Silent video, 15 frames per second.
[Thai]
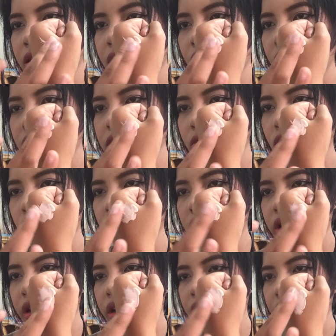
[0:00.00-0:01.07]
เราก็จะวน
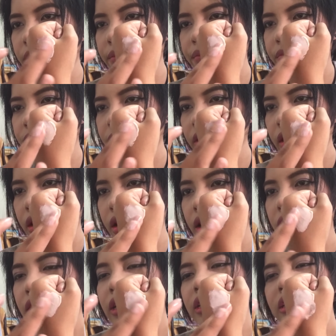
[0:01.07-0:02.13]
ในนี้
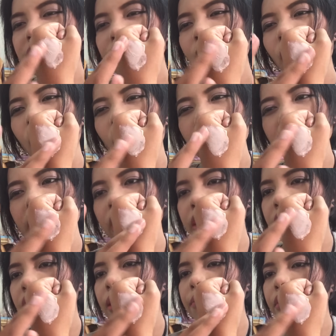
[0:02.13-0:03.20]
จะบอกว่าเนื้อ
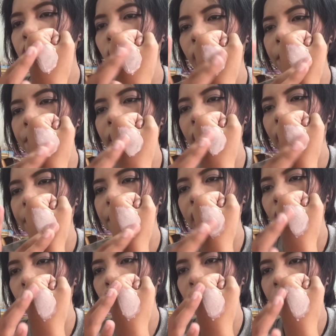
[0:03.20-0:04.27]
ครีมมีความบาง
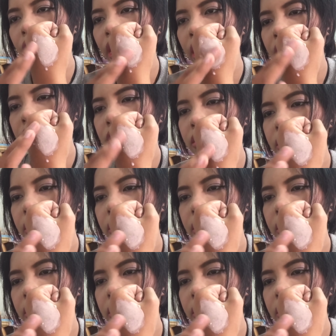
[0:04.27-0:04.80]
เบามาก